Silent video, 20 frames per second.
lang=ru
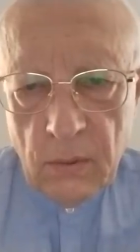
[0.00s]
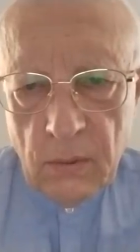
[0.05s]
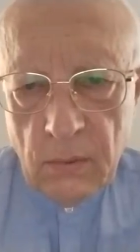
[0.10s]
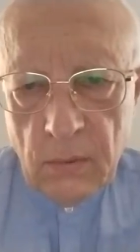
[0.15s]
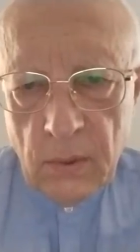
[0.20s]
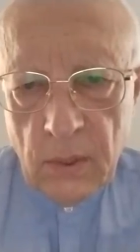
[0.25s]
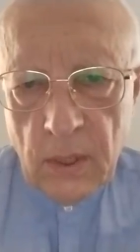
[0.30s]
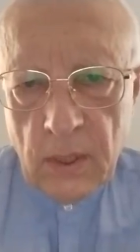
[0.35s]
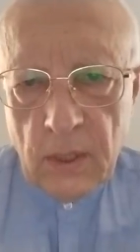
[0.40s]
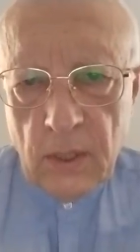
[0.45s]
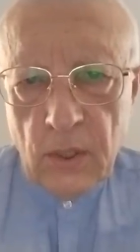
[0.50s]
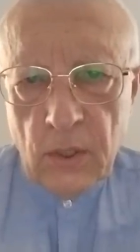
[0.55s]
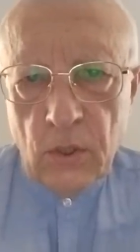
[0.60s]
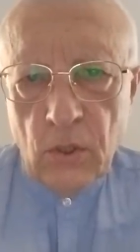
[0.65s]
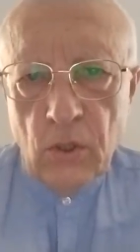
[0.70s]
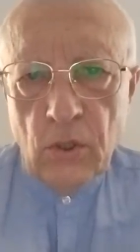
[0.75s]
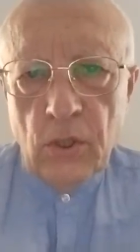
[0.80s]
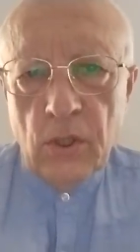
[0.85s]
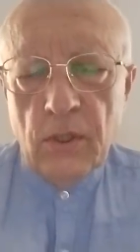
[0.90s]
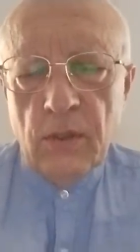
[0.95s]
э, если
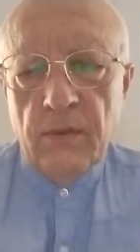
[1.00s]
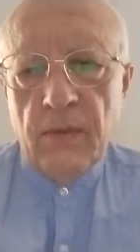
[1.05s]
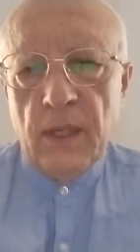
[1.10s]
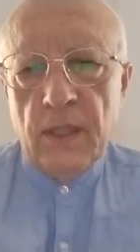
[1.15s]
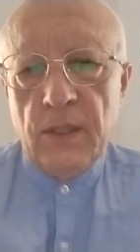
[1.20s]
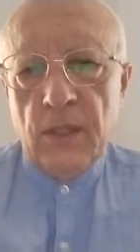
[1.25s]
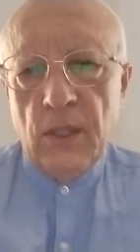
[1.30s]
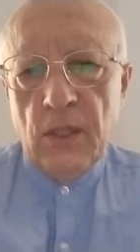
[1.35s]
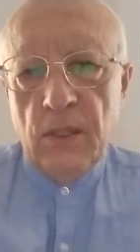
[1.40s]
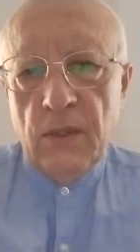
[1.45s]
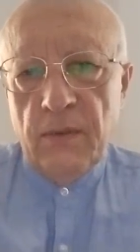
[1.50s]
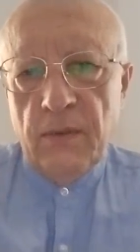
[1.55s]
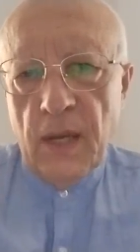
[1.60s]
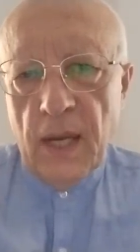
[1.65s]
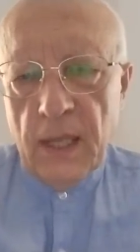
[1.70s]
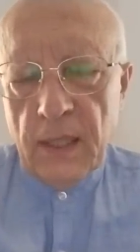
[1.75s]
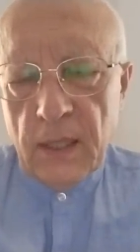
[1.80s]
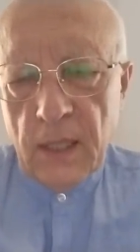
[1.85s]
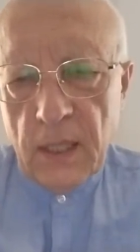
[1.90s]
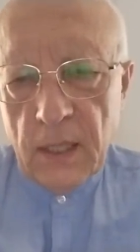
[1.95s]
сегодня
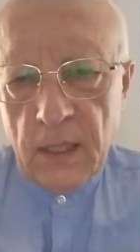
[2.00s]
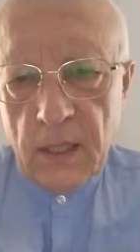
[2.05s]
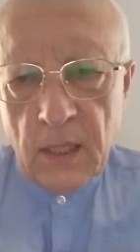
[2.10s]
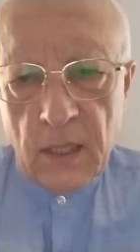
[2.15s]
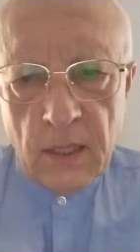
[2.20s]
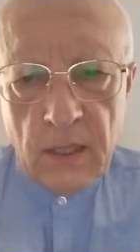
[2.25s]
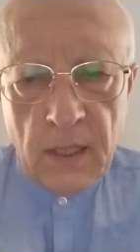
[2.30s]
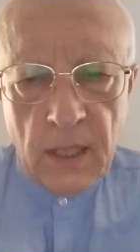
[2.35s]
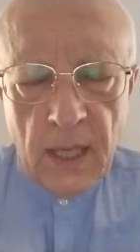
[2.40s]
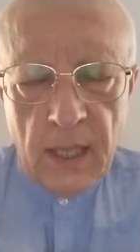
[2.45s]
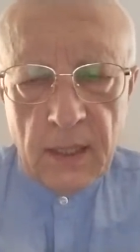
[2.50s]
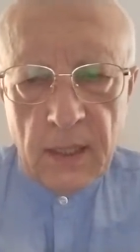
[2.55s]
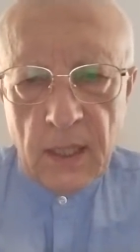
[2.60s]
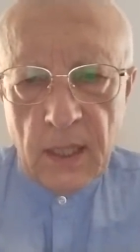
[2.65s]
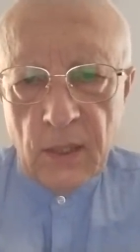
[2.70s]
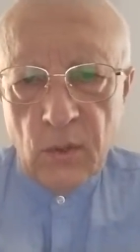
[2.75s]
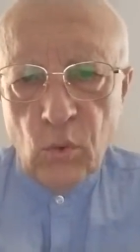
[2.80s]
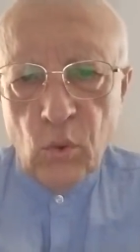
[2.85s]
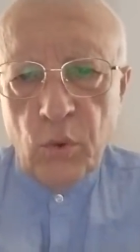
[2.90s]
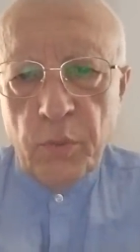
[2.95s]
29, 30,
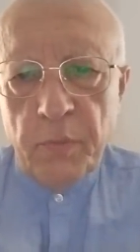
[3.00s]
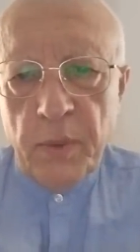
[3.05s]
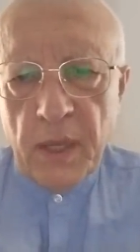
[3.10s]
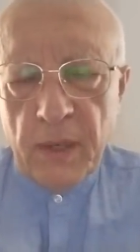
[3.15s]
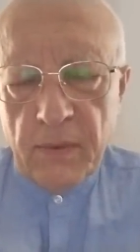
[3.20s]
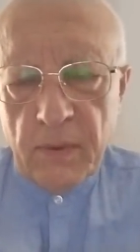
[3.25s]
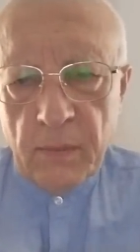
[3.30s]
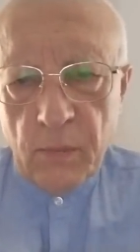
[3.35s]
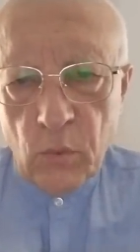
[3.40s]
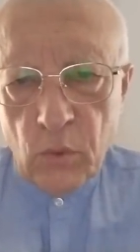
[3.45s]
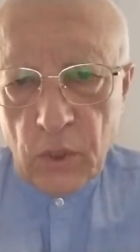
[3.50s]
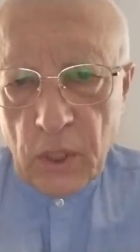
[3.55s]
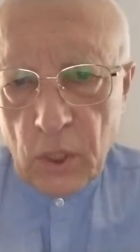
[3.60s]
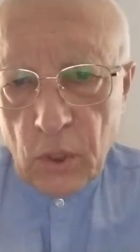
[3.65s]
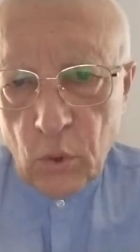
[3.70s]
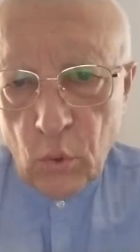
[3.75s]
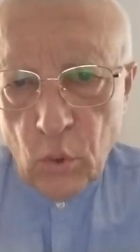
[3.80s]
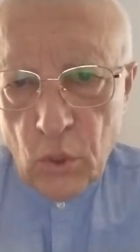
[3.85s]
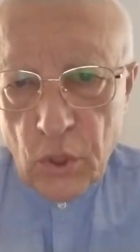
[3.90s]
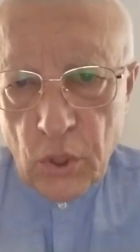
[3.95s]
ну, к первому
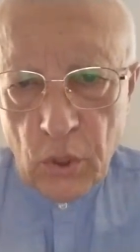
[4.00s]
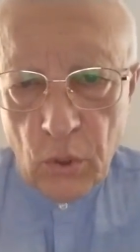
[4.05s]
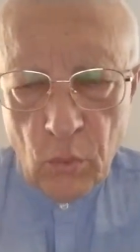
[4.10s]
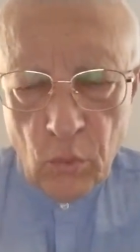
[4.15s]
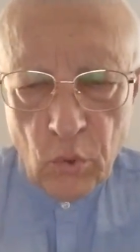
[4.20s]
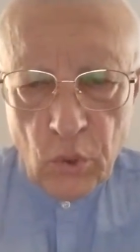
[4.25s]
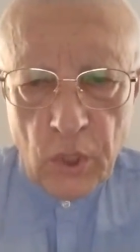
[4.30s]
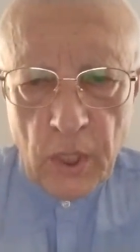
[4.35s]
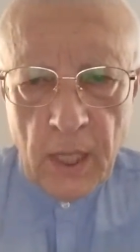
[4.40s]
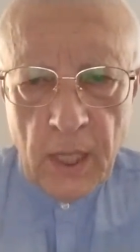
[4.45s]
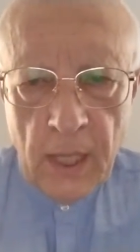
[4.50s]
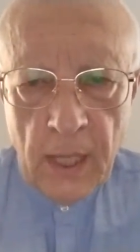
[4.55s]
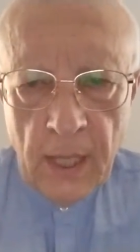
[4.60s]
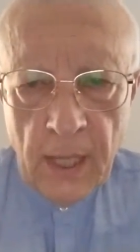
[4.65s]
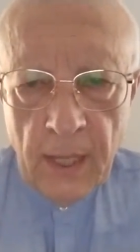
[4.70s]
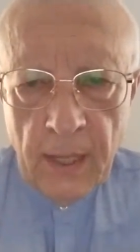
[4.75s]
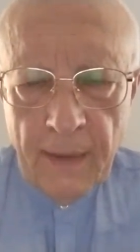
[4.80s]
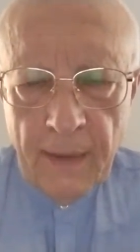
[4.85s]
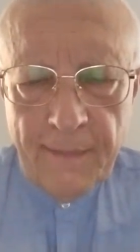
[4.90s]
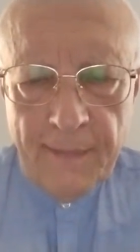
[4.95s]
так точно уже
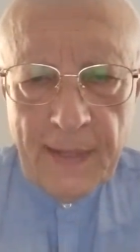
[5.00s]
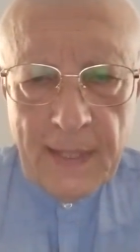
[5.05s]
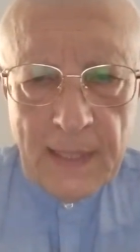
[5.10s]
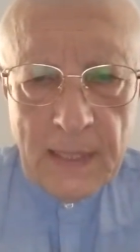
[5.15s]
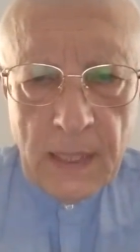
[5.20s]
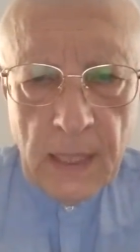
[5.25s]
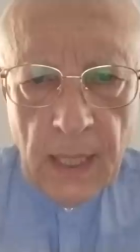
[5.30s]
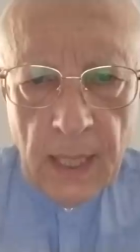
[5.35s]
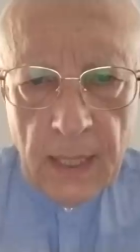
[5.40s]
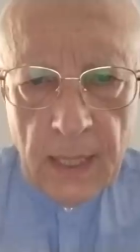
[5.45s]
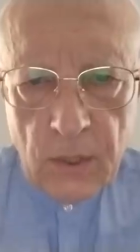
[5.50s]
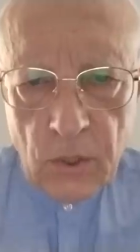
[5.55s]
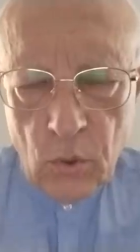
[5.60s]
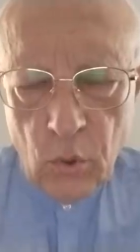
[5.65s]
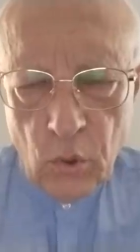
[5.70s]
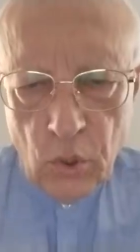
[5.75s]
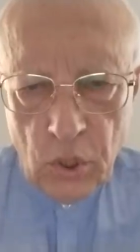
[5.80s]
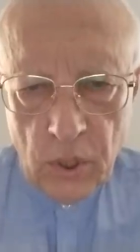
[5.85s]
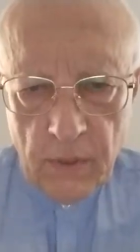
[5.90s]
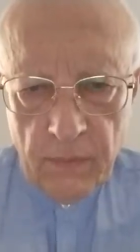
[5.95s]
весь газ
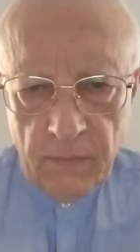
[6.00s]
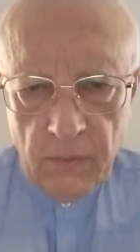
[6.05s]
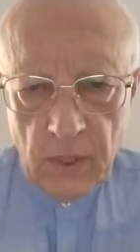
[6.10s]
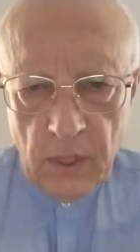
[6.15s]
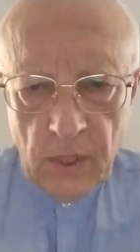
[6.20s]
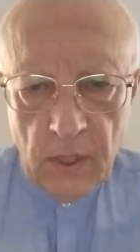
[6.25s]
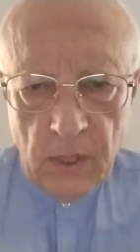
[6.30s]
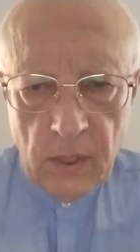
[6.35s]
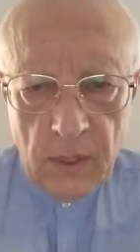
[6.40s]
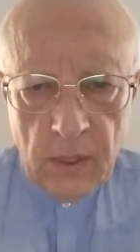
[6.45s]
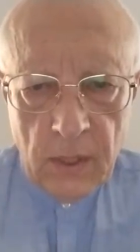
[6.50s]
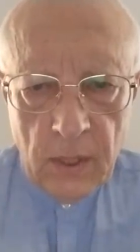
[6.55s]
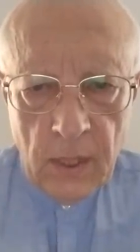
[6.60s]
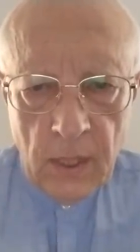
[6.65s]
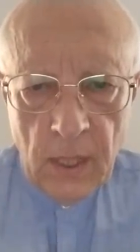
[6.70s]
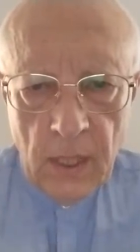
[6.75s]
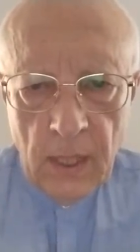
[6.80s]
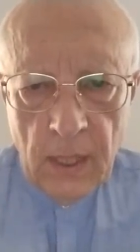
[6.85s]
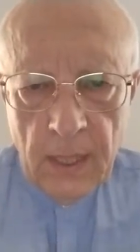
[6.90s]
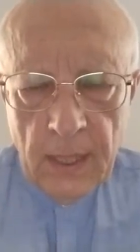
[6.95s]
точно выйдет
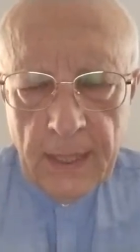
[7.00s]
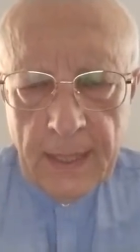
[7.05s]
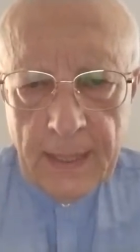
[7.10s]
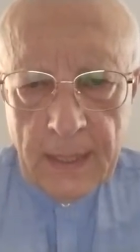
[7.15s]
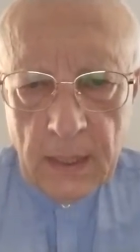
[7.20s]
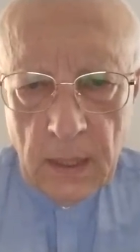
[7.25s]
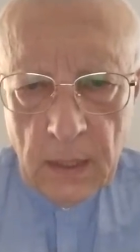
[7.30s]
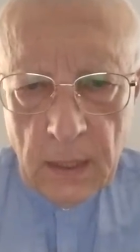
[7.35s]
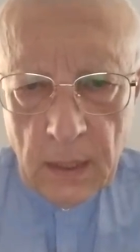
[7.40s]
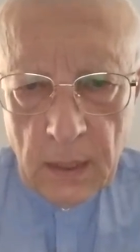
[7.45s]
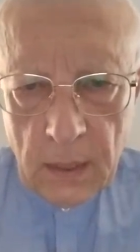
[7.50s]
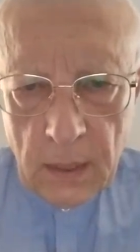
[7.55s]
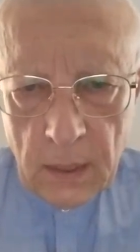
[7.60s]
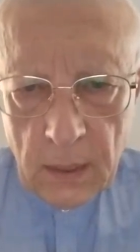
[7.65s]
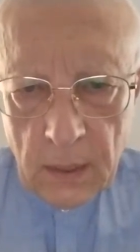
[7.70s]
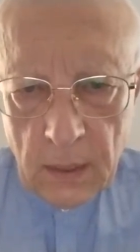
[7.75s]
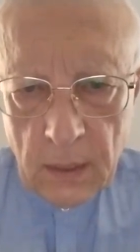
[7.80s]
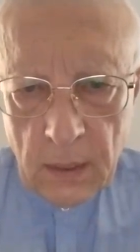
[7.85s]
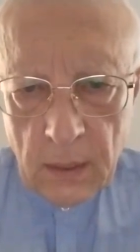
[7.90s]
из этих